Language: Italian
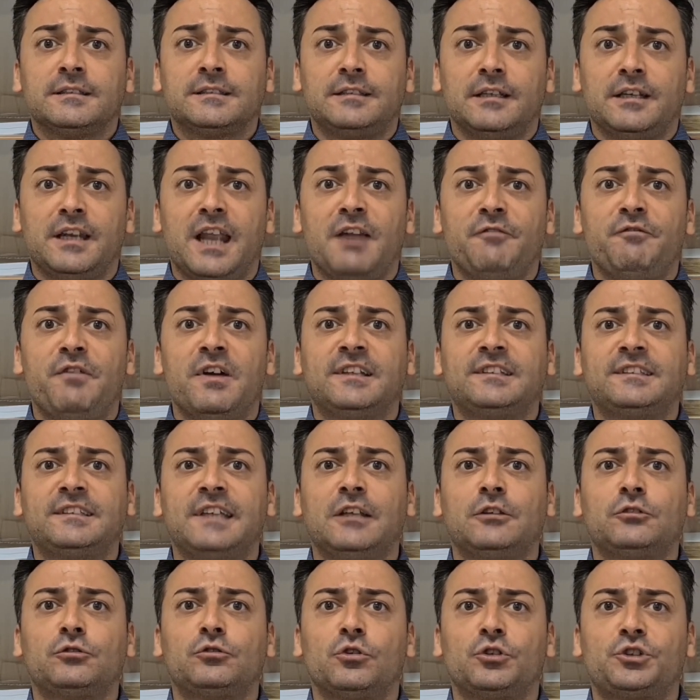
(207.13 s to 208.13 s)
Nel
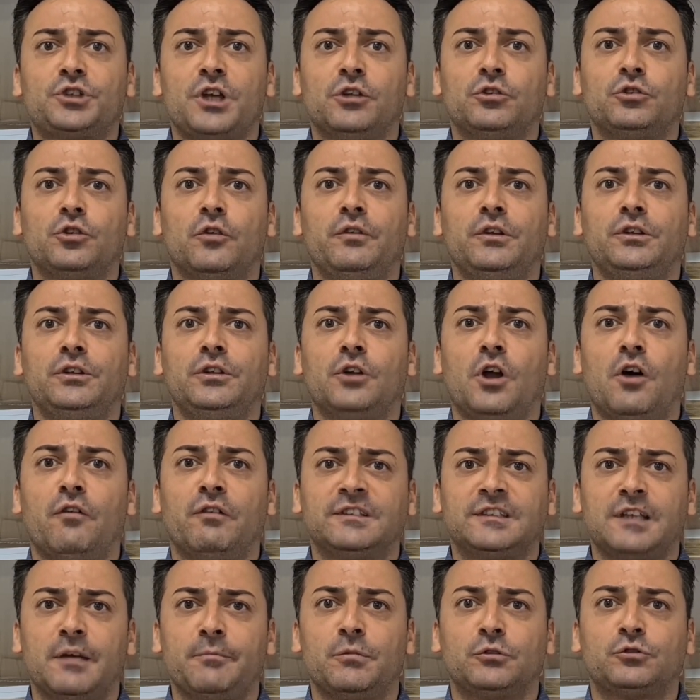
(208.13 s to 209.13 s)
versetto 129,
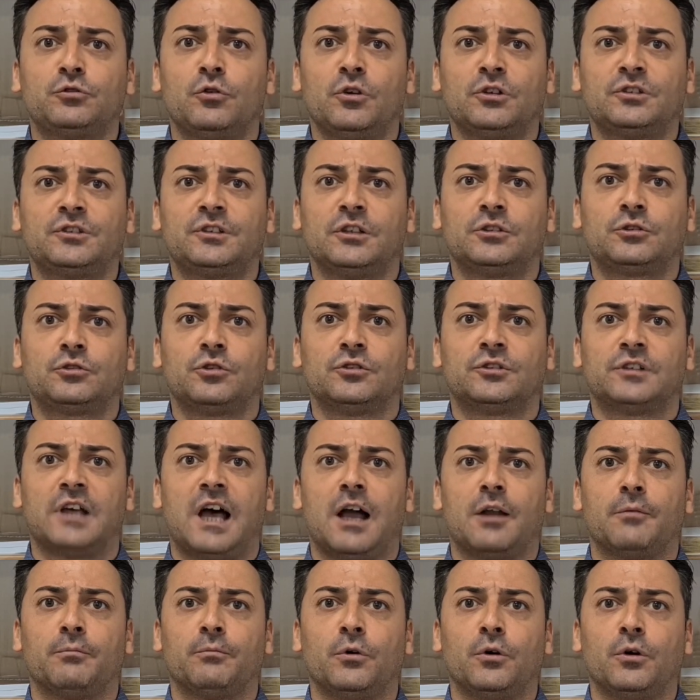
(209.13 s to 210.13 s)
sempre sullo stesso
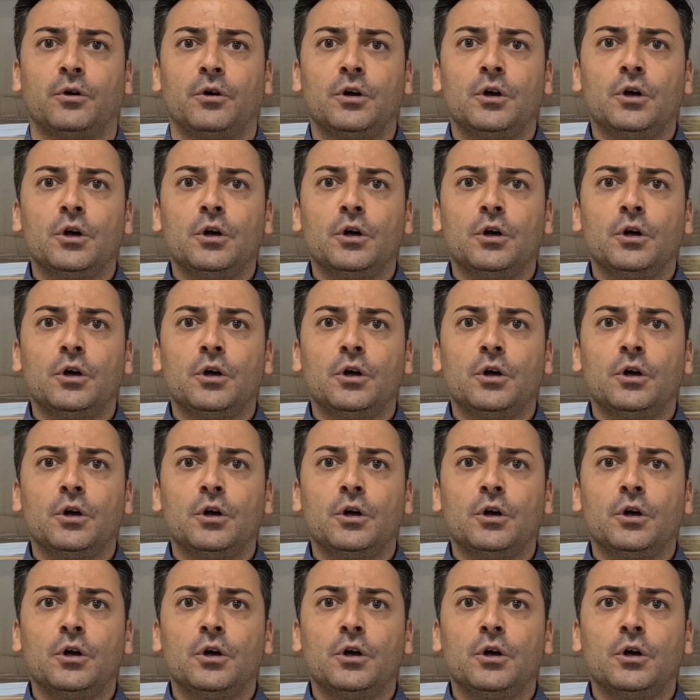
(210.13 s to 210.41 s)
salmo,